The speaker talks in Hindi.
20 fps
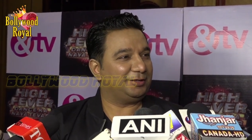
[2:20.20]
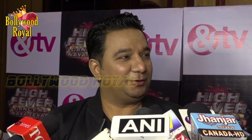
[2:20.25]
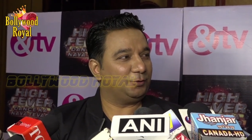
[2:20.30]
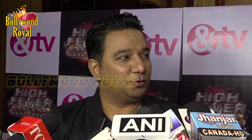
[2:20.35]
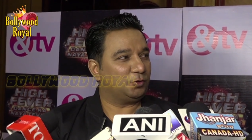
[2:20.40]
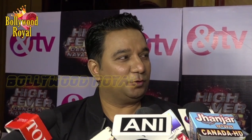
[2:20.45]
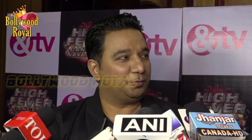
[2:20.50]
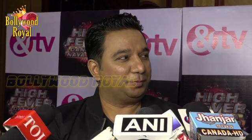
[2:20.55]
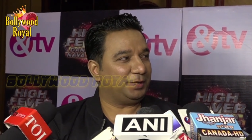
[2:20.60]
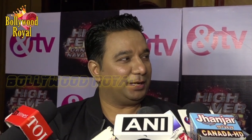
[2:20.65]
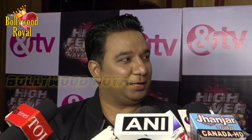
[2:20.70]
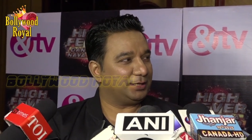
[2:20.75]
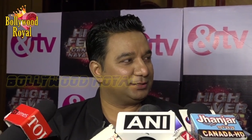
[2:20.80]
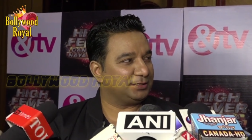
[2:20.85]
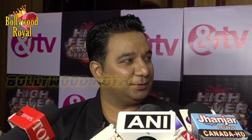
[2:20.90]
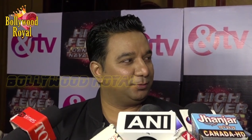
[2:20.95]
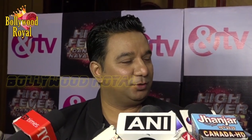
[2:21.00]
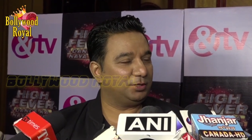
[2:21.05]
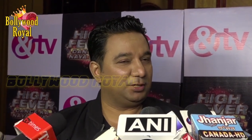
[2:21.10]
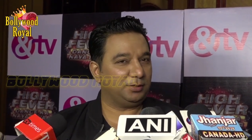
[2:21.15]
देन उनको प्यार
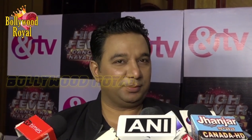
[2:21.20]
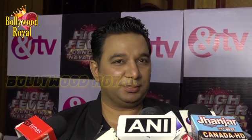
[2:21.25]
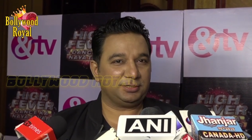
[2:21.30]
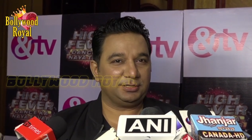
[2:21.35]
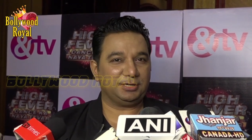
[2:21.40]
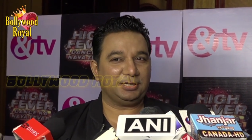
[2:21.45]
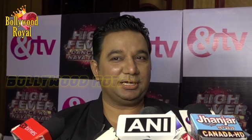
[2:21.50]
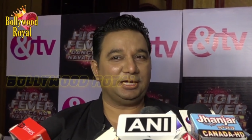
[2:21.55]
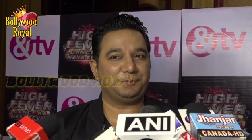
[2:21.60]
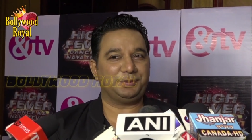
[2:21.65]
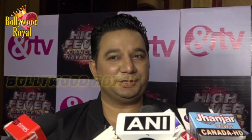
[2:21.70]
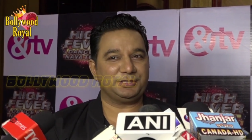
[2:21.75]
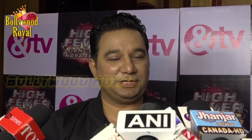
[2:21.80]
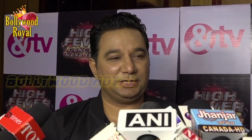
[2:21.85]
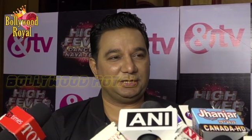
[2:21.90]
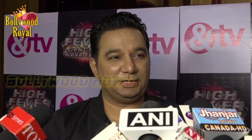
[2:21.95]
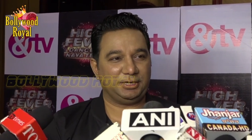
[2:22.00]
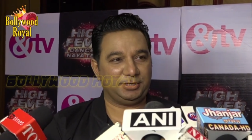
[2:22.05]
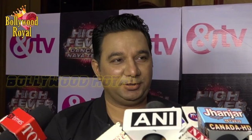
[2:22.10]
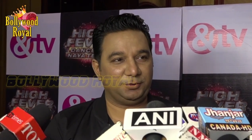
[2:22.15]
से बोलना पड़ता है कि आप अच्छे
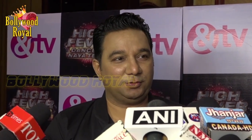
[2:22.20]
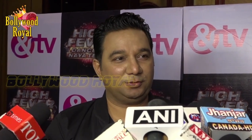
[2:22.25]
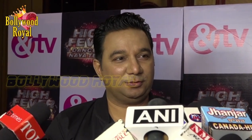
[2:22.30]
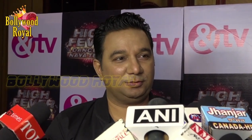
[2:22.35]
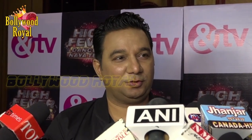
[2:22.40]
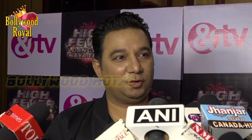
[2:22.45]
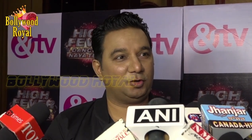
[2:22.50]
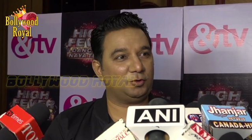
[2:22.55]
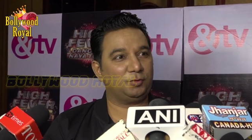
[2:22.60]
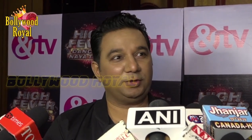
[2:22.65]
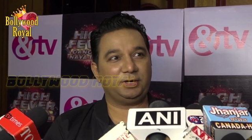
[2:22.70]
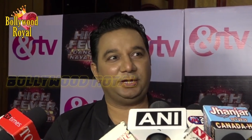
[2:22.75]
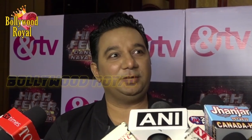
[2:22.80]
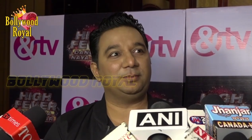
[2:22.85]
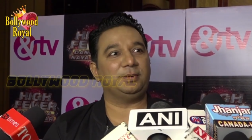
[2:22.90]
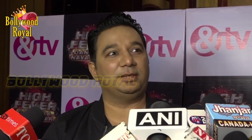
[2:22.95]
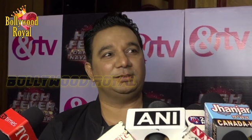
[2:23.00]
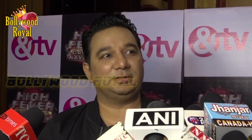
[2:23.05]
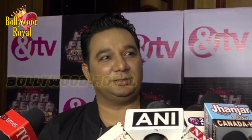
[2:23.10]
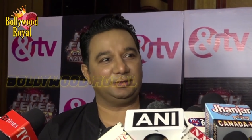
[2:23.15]
नहीं हो और वो नहीं
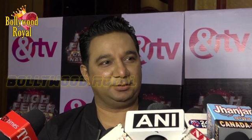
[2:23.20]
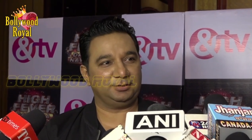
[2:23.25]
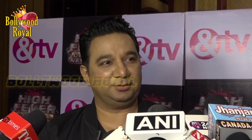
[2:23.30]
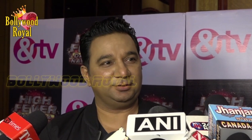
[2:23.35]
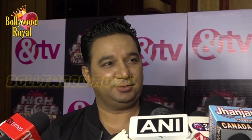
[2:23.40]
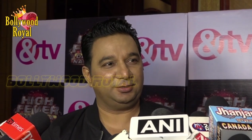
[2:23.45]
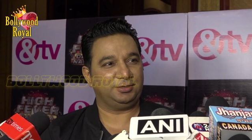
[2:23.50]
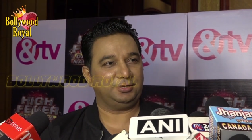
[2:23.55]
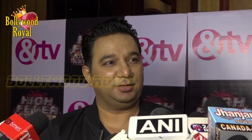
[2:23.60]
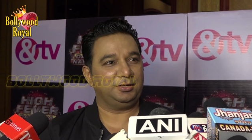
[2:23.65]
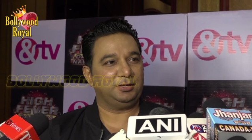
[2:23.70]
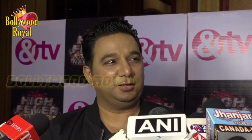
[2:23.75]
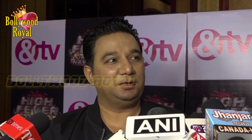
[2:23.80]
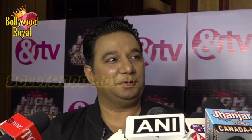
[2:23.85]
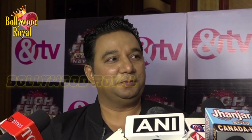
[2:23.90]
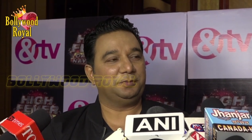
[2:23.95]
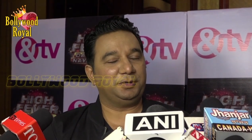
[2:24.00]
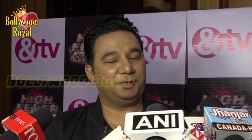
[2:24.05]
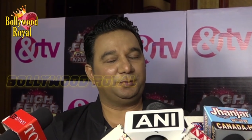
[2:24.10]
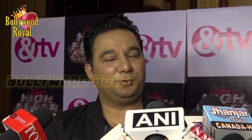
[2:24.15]
मानते हैं
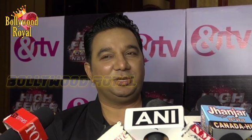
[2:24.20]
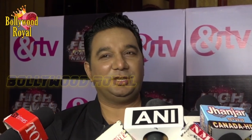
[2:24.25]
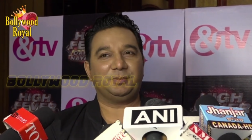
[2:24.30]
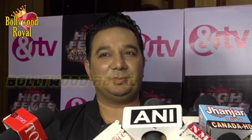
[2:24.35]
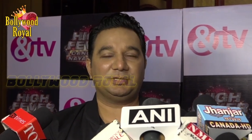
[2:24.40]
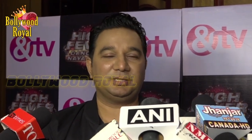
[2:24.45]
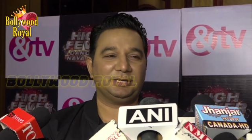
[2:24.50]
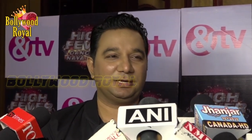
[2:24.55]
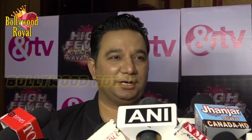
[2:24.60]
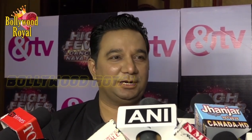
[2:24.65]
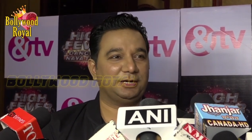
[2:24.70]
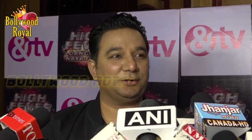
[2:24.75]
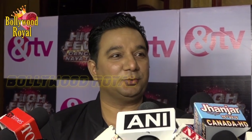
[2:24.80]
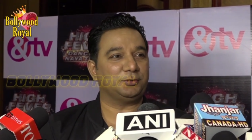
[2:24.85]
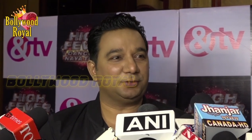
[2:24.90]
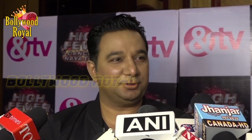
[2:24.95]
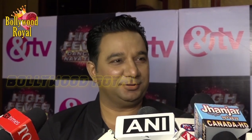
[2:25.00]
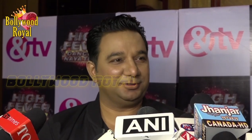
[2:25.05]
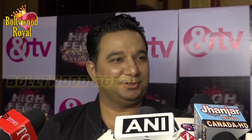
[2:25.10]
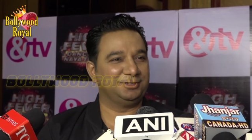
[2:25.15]
फिर बोलना पड़ता है गेट आउट